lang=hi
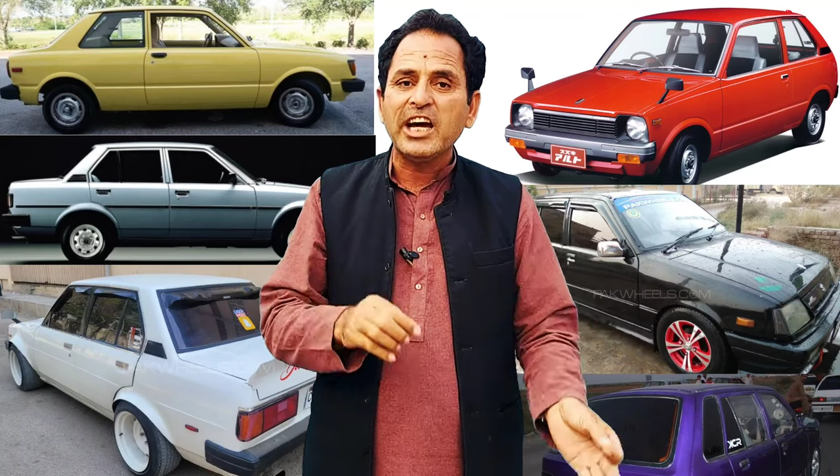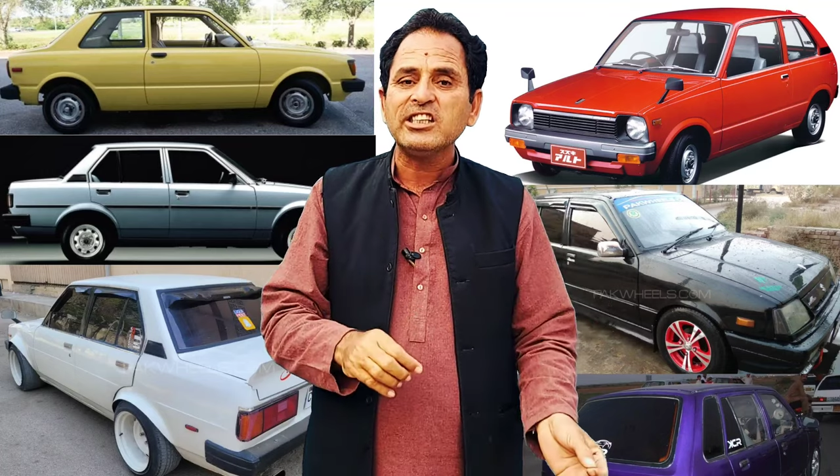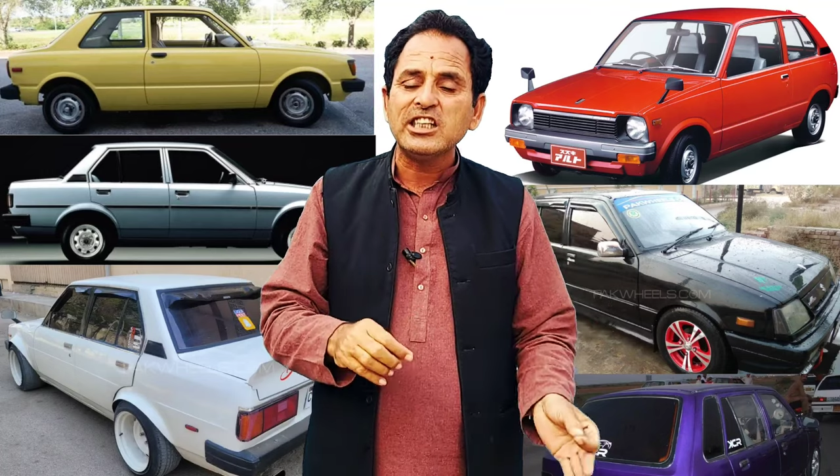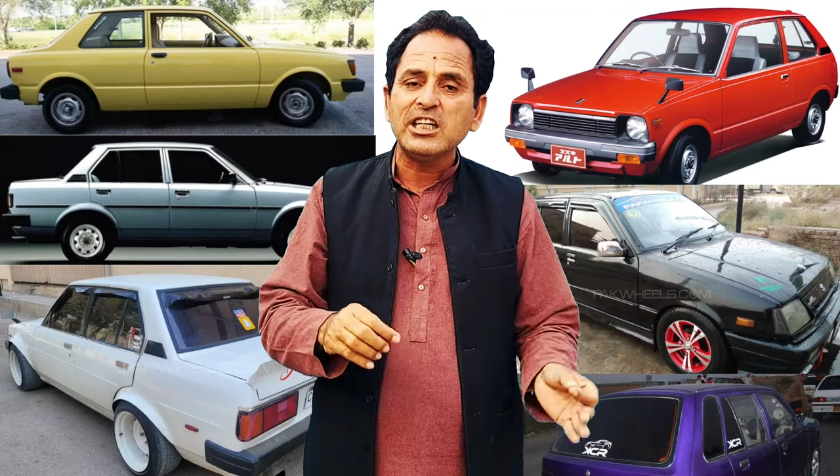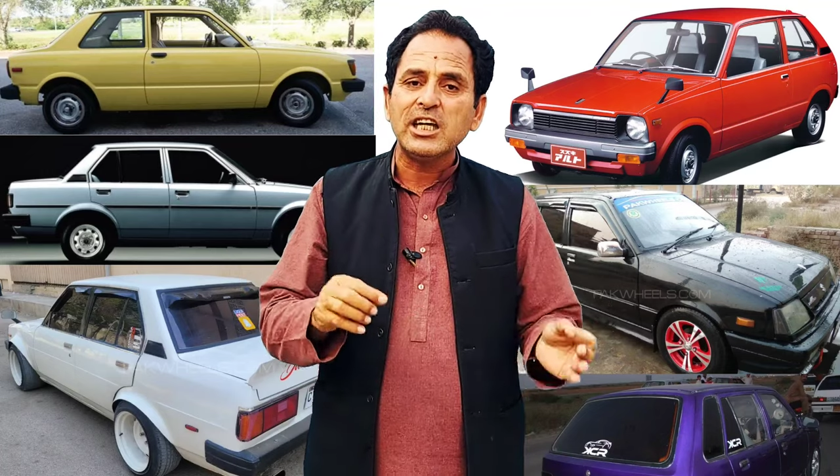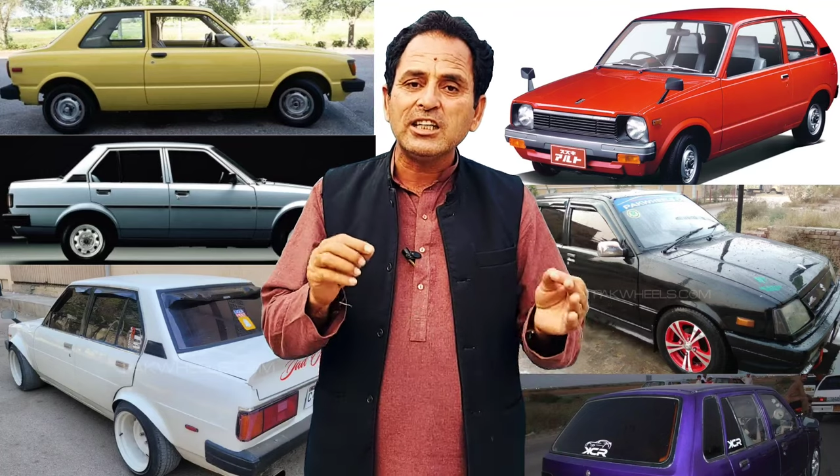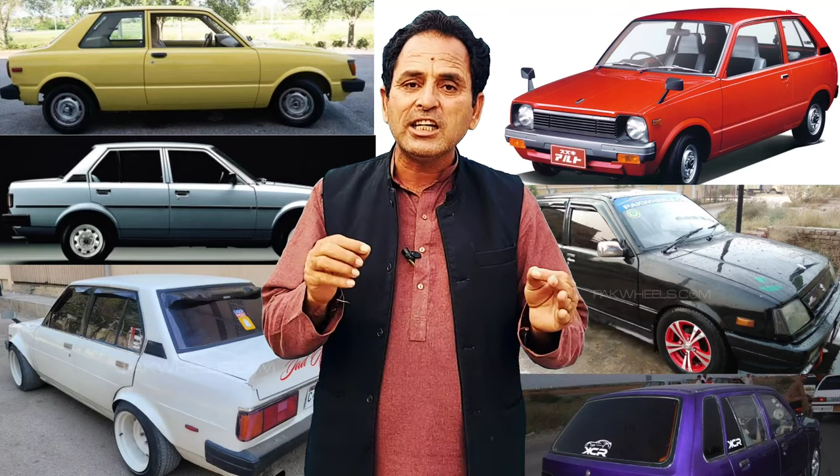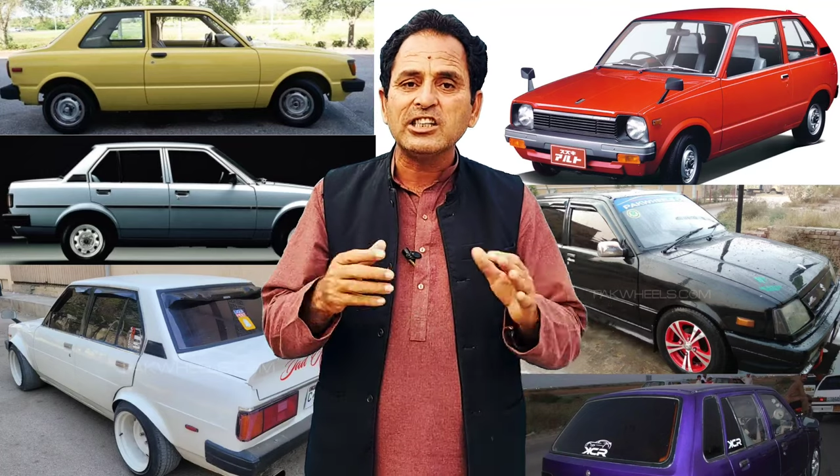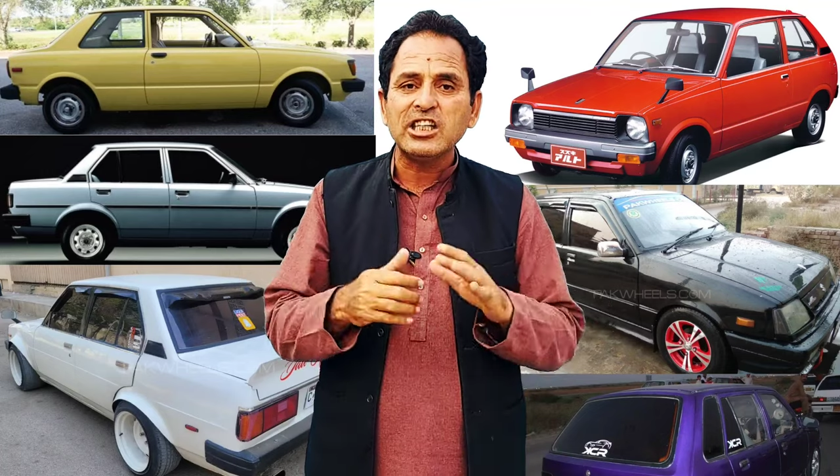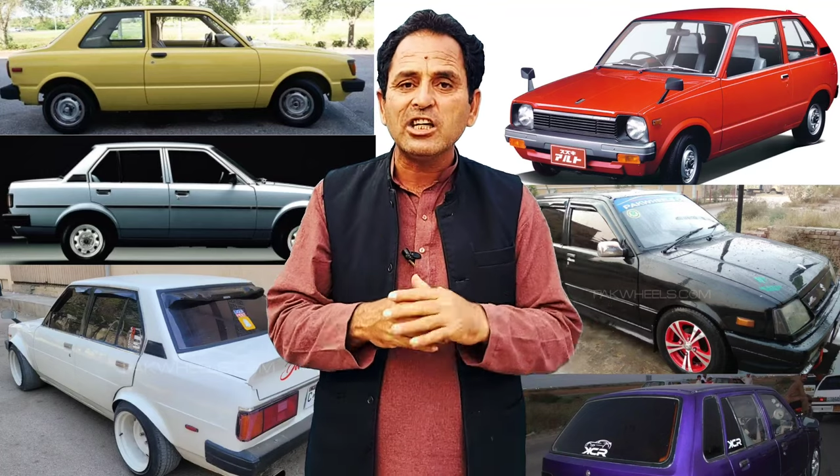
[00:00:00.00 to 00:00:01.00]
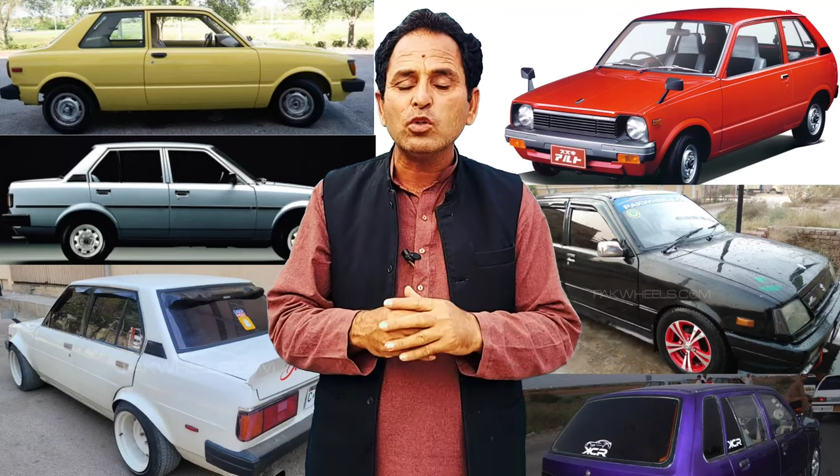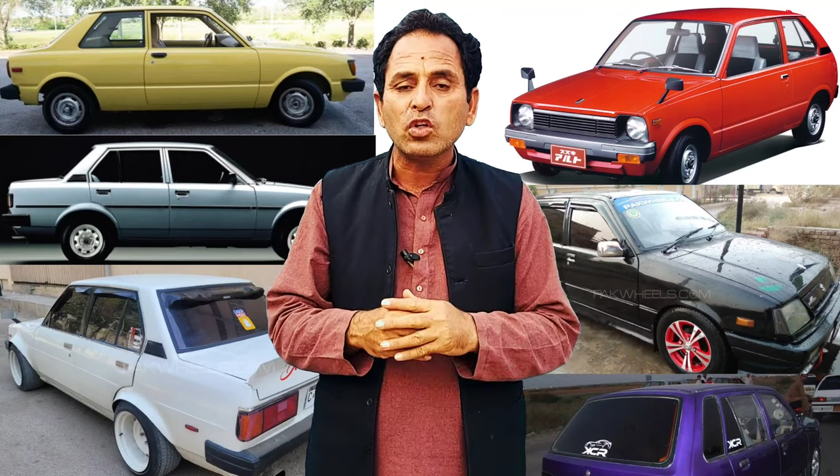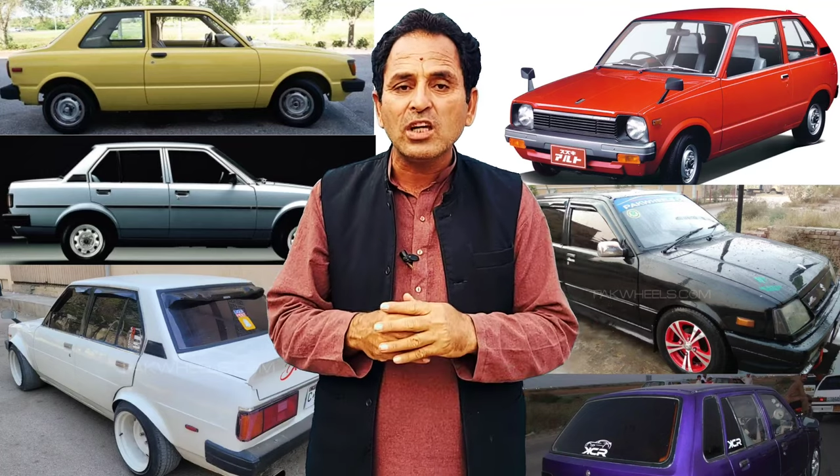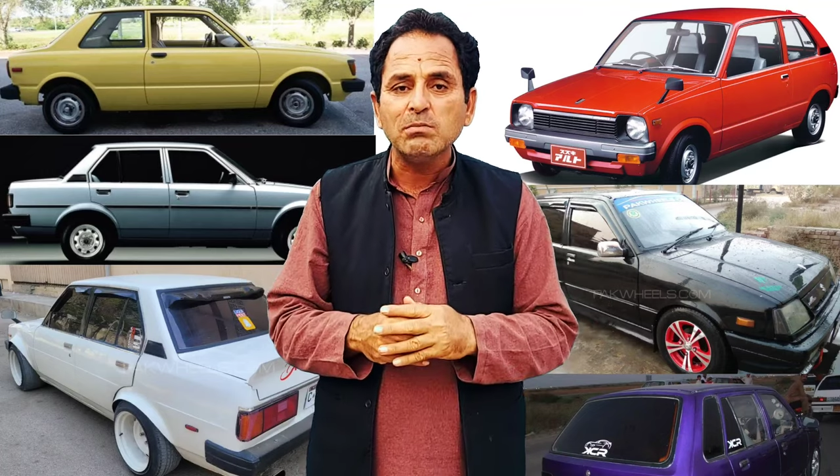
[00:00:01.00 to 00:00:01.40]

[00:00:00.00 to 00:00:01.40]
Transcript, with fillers: बयासी की यासी की जो